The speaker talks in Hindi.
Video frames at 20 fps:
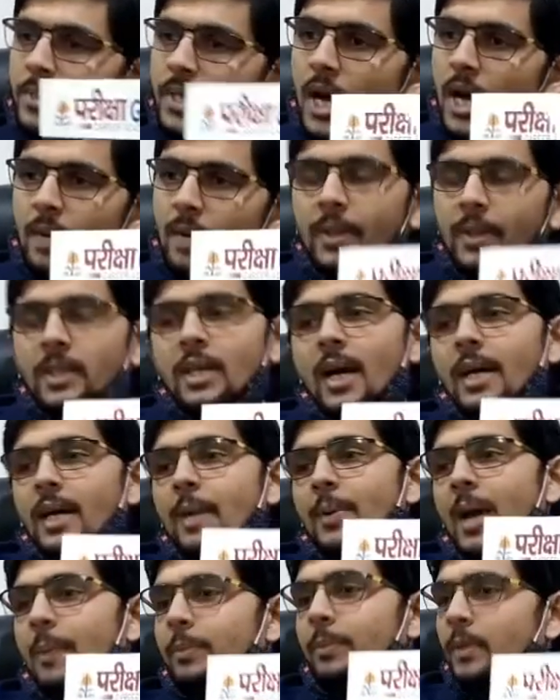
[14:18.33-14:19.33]
हमसे हर मंथ
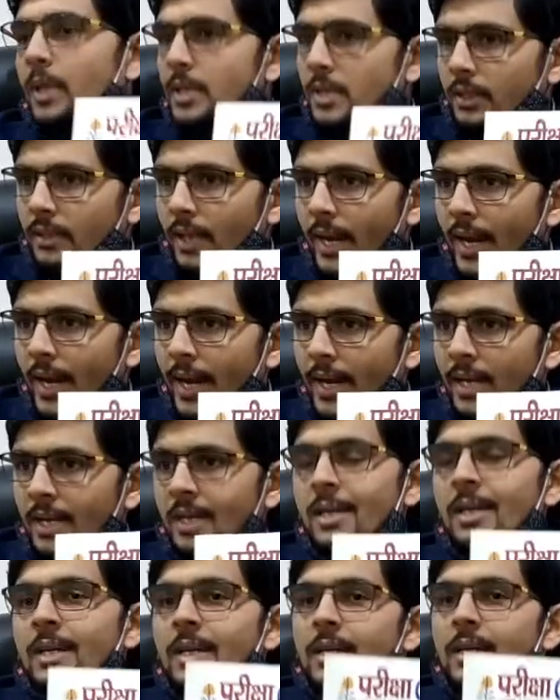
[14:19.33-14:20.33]
आके प्राप्त कर सकता
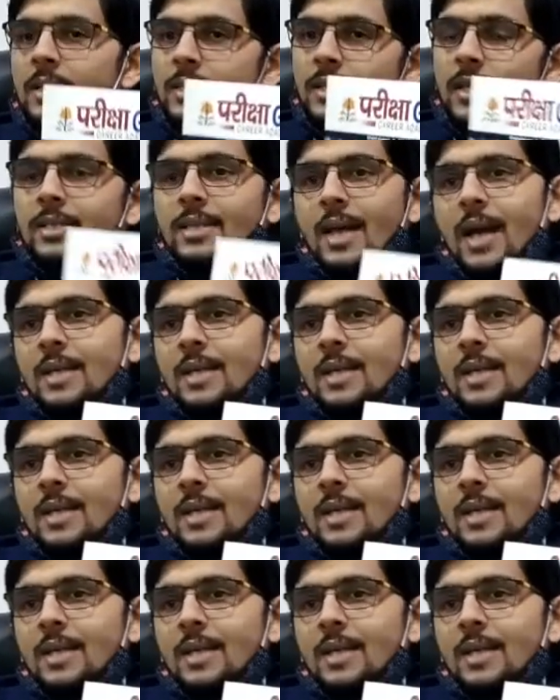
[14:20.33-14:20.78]
है इसके